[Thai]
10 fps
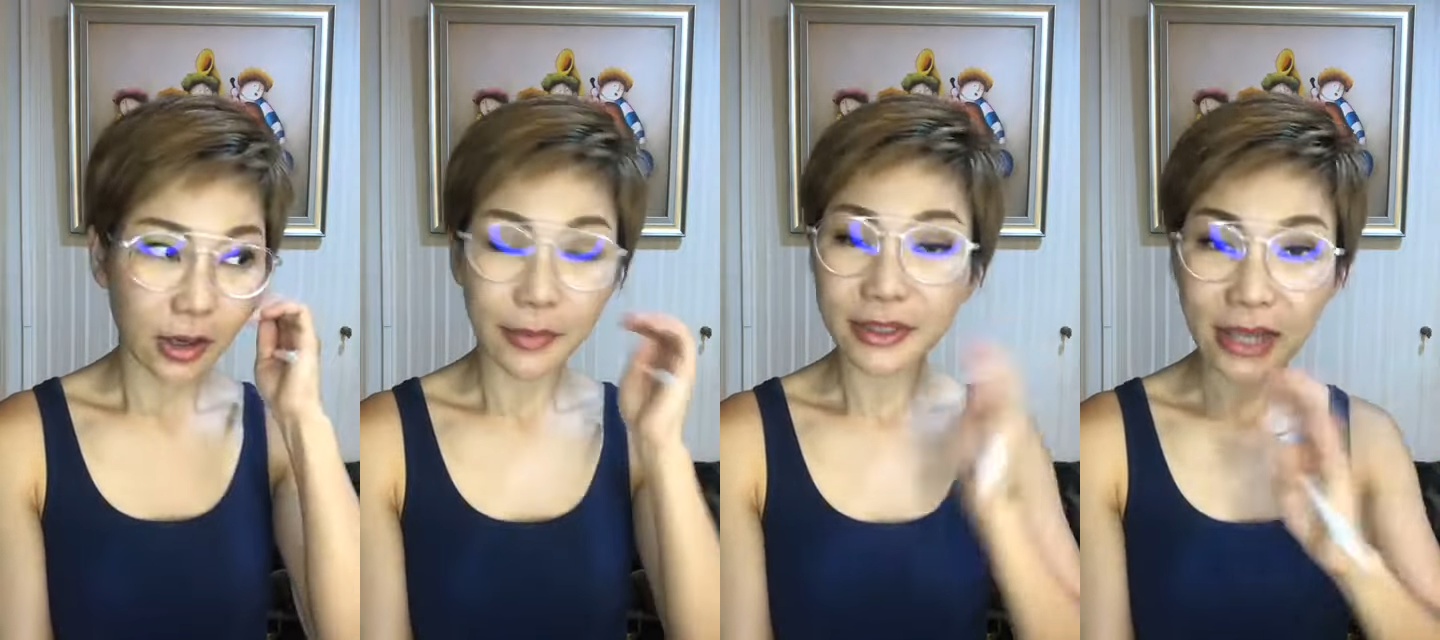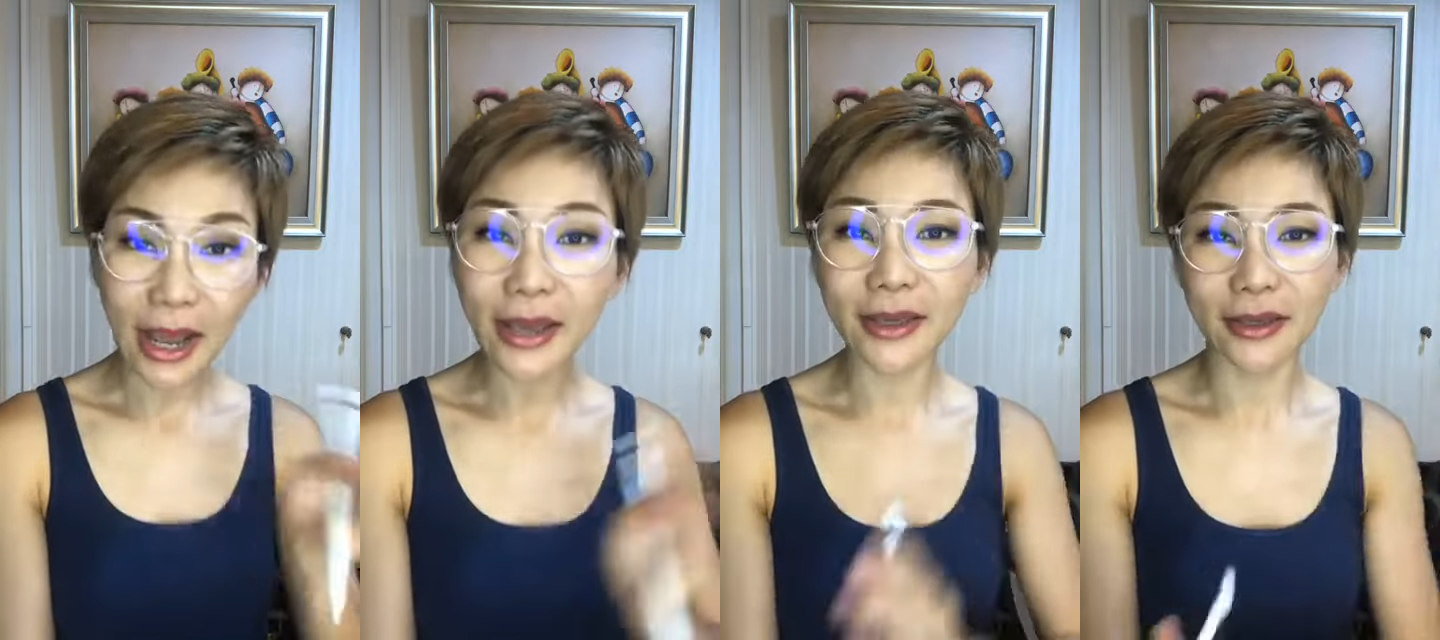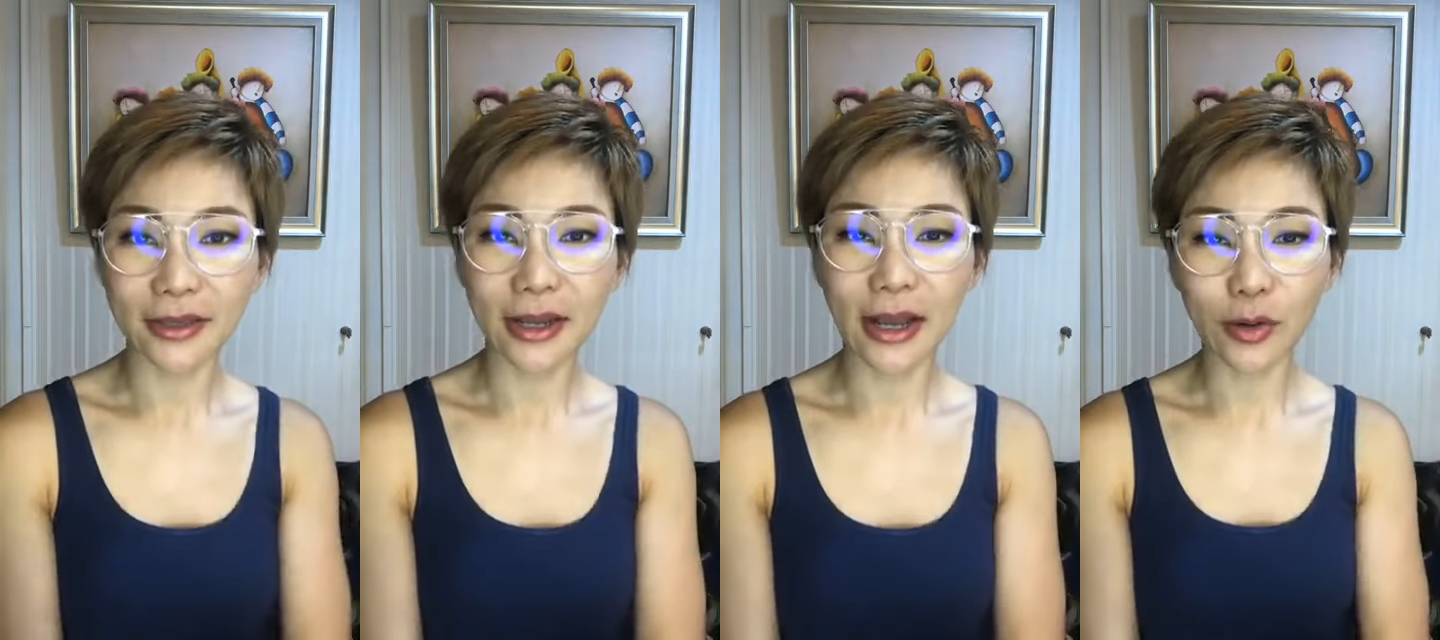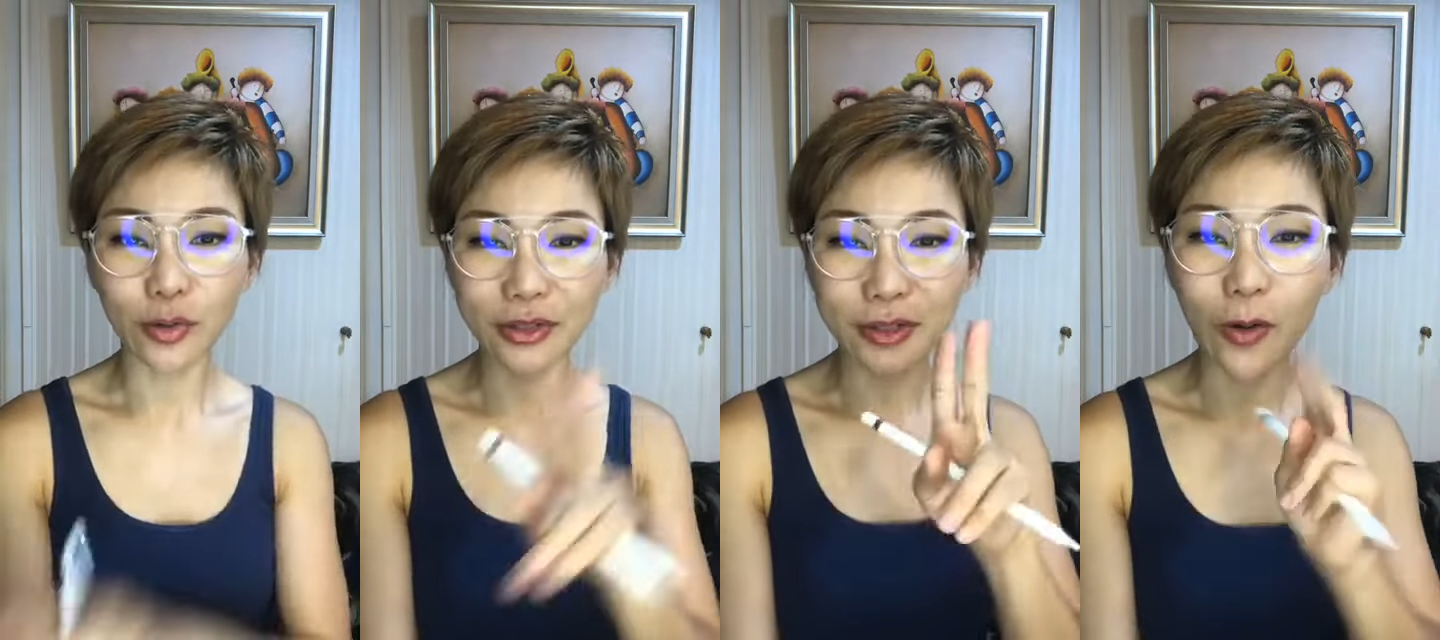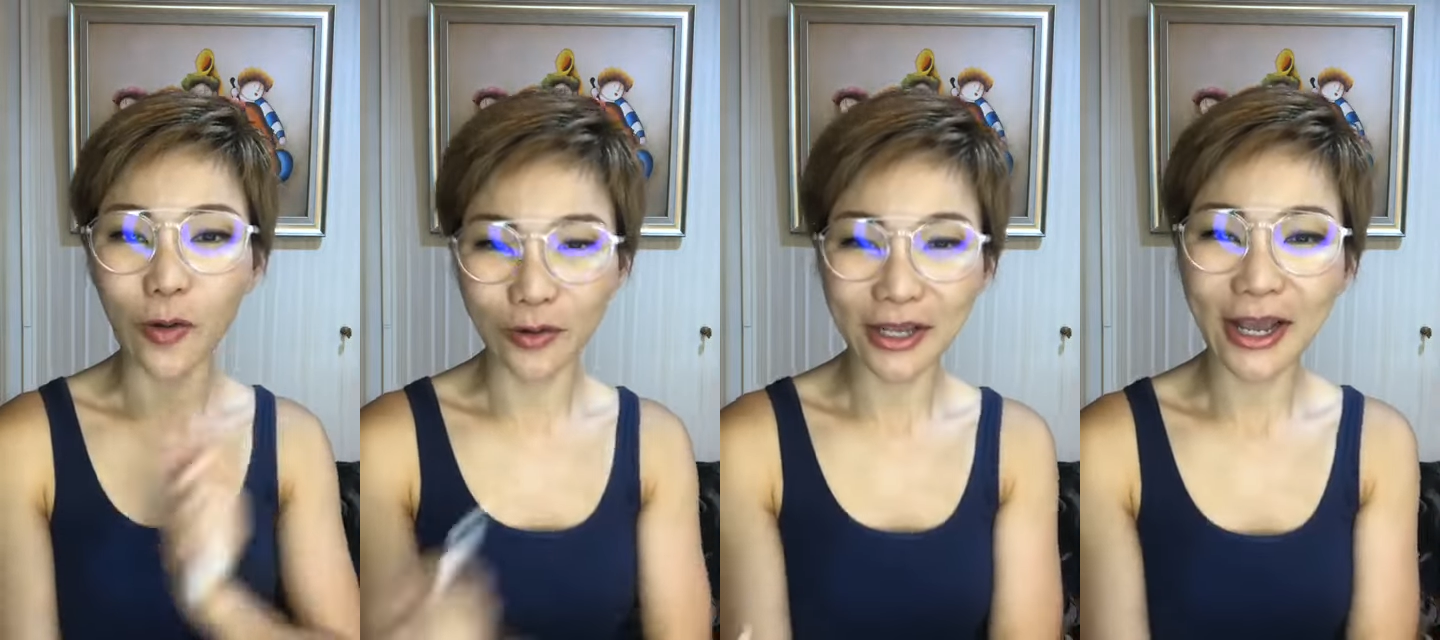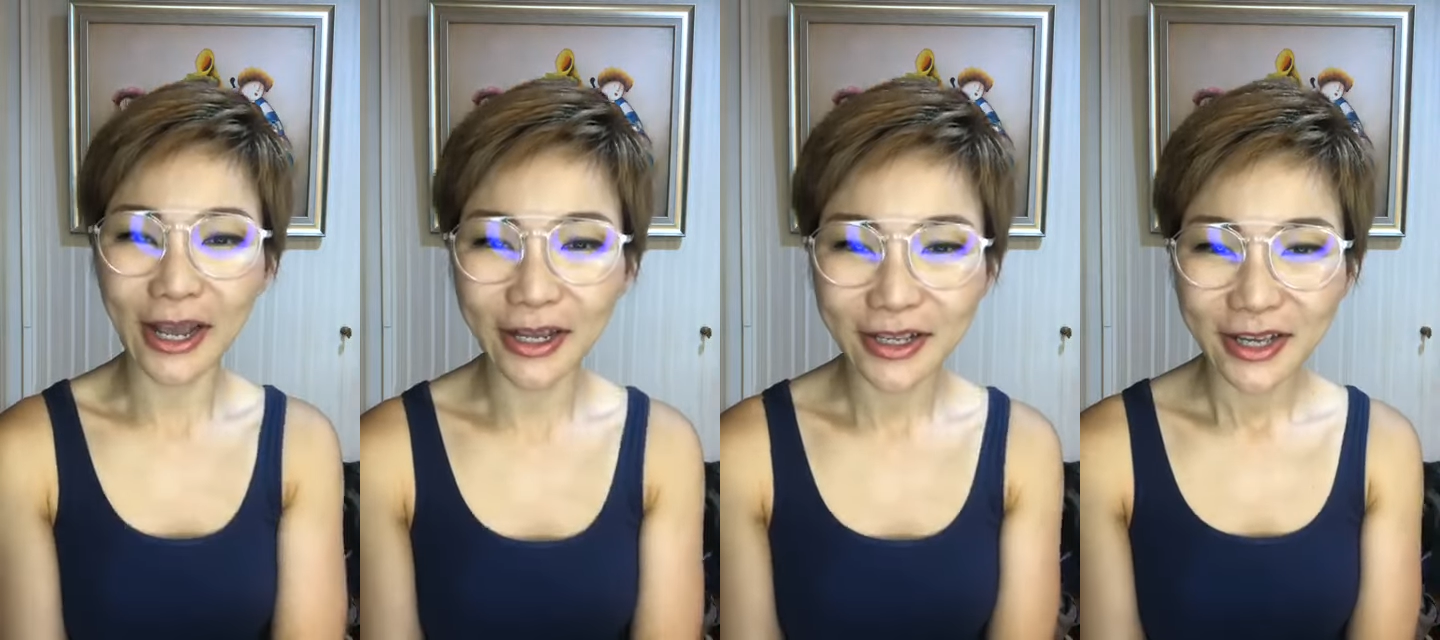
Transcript: ไม่ใช่นะคะกด2นะคะ